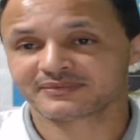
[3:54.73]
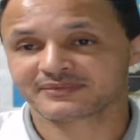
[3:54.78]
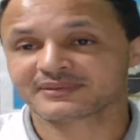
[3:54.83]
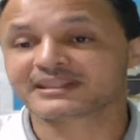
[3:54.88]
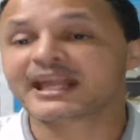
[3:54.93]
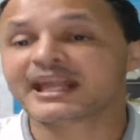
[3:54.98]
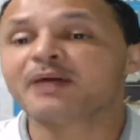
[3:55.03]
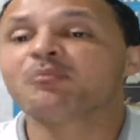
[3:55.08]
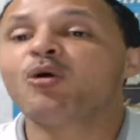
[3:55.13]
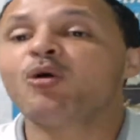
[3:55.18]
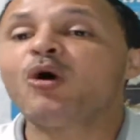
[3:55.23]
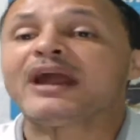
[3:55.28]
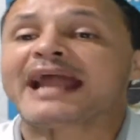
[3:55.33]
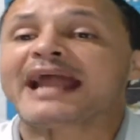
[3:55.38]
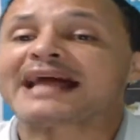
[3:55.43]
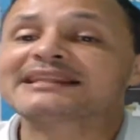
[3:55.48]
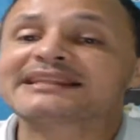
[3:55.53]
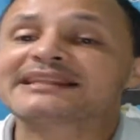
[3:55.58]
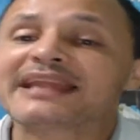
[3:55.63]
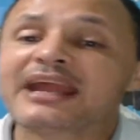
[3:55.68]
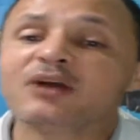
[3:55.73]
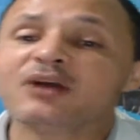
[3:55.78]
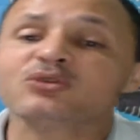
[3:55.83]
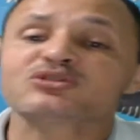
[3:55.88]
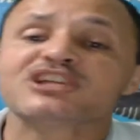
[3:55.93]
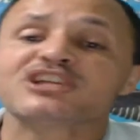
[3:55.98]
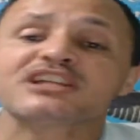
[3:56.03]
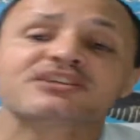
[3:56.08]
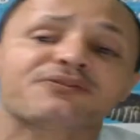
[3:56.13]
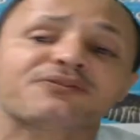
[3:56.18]
Temor a
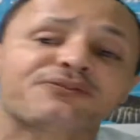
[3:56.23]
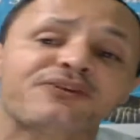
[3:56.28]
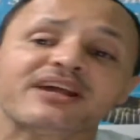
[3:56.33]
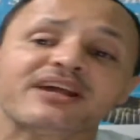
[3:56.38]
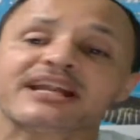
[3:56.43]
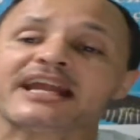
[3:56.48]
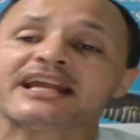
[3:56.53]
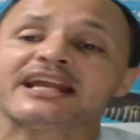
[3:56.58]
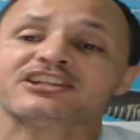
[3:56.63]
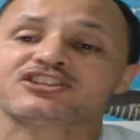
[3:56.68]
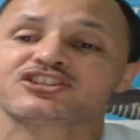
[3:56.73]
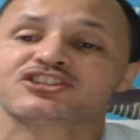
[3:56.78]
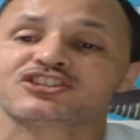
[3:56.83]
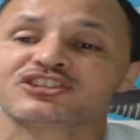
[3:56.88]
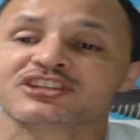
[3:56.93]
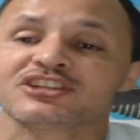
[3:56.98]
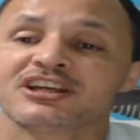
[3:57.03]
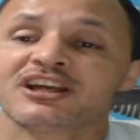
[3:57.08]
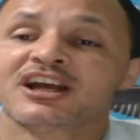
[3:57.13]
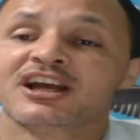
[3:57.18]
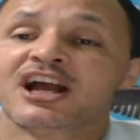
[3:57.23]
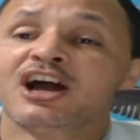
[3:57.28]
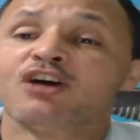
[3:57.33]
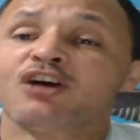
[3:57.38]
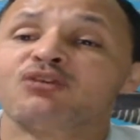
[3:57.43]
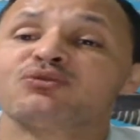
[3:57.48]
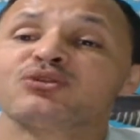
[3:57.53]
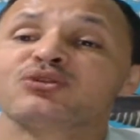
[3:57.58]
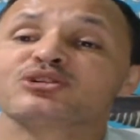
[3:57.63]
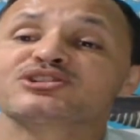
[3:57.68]
Deus é diferente.
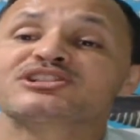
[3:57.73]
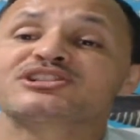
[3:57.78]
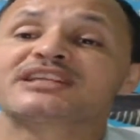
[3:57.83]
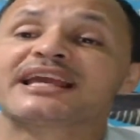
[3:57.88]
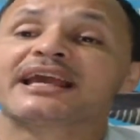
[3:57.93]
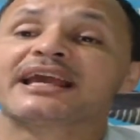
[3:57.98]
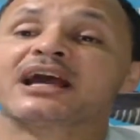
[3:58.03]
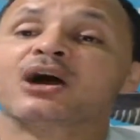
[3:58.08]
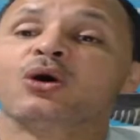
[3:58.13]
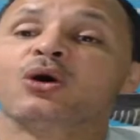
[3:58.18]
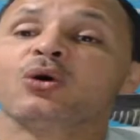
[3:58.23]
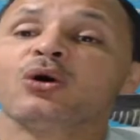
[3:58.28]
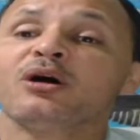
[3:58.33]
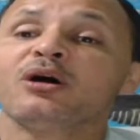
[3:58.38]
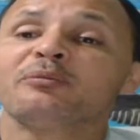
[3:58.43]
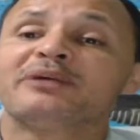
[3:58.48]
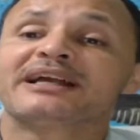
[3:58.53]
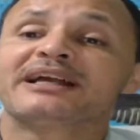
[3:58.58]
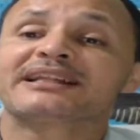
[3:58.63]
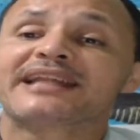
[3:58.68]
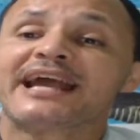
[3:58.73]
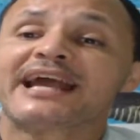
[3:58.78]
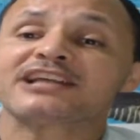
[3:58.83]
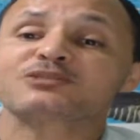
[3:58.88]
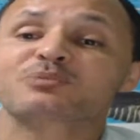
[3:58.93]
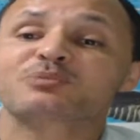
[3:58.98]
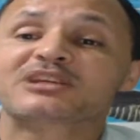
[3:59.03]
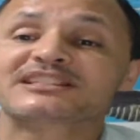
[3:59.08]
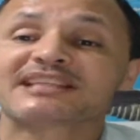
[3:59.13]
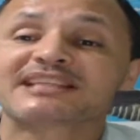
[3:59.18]
Você
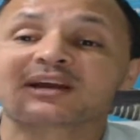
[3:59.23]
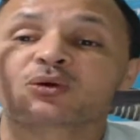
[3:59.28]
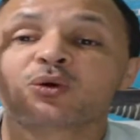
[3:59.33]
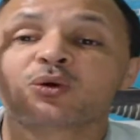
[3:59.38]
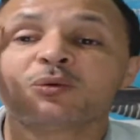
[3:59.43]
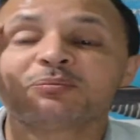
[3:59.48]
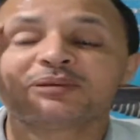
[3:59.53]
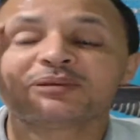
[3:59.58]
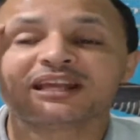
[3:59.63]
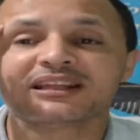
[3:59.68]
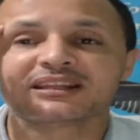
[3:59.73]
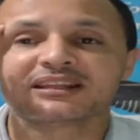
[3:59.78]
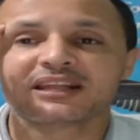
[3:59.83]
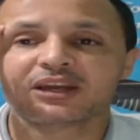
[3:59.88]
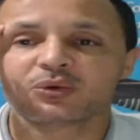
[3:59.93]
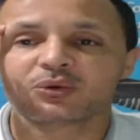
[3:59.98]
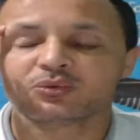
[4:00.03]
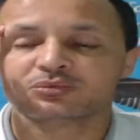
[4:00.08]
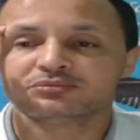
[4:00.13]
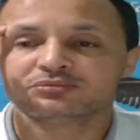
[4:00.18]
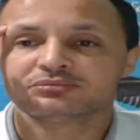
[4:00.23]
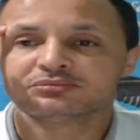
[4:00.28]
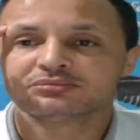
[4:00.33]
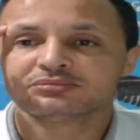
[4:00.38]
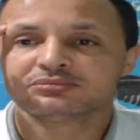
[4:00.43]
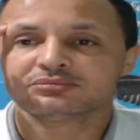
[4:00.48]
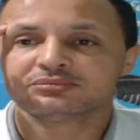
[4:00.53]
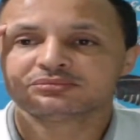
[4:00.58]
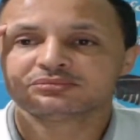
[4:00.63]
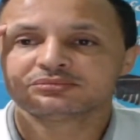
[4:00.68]
obedece porque você compreendeu.
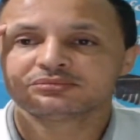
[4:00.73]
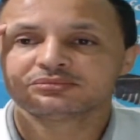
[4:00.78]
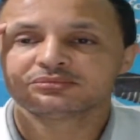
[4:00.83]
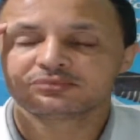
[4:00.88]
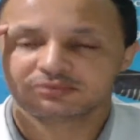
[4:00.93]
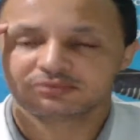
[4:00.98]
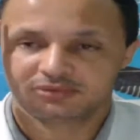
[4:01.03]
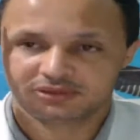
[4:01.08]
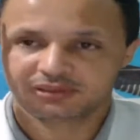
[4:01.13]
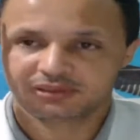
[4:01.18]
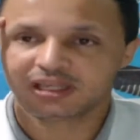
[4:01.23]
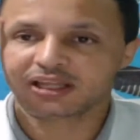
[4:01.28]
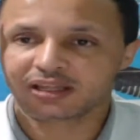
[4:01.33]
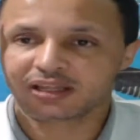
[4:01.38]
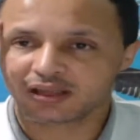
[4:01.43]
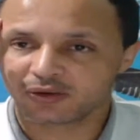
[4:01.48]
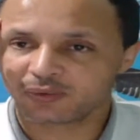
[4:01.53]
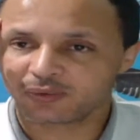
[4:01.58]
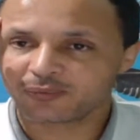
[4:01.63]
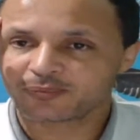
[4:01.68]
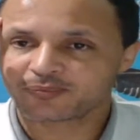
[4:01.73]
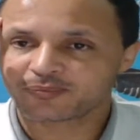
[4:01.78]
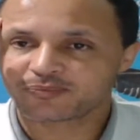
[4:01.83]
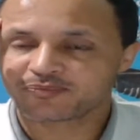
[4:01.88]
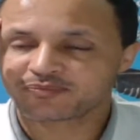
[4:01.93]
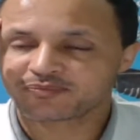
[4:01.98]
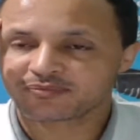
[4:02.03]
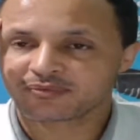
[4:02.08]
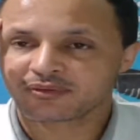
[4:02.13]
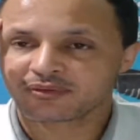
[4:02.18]
Entendeu?
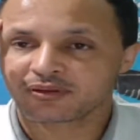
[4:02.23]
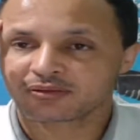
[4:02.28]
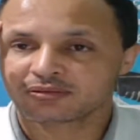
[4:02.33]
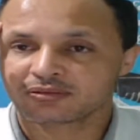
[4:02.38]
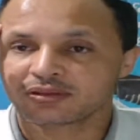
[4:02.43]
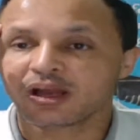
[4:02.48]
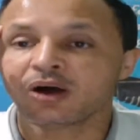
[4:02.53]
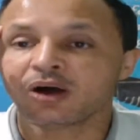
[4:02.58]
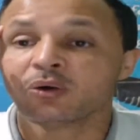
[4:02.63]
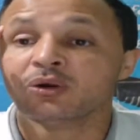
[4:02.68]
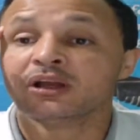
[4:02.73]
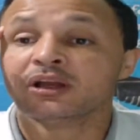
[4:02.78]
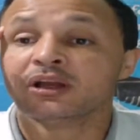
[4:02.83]
Não,